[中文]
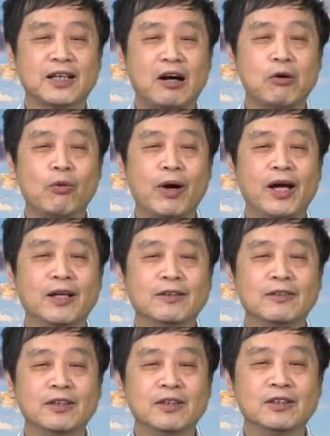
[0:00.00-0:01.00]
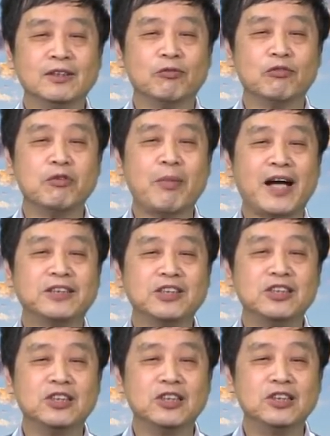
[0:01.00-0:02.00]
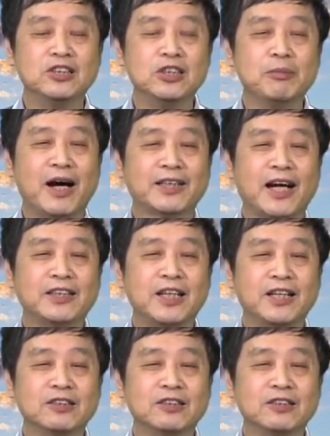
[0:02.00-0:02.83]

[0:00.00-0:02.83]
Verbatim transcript: 高官，五马进京，一马当先。